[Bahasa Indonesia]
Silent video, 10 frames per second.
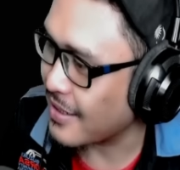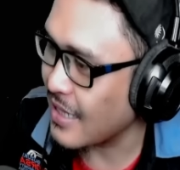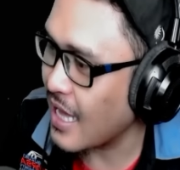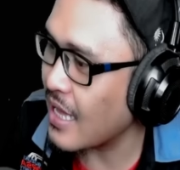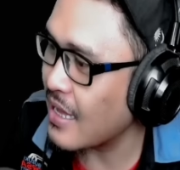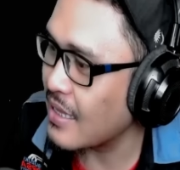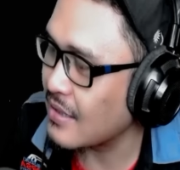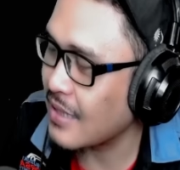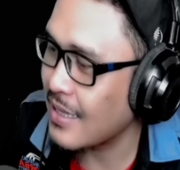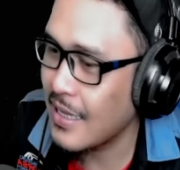
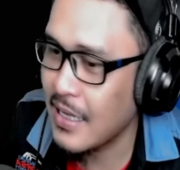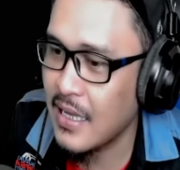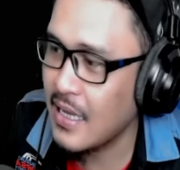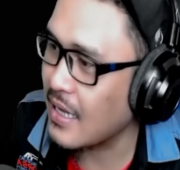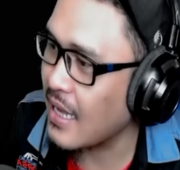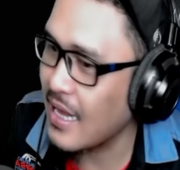Ternyata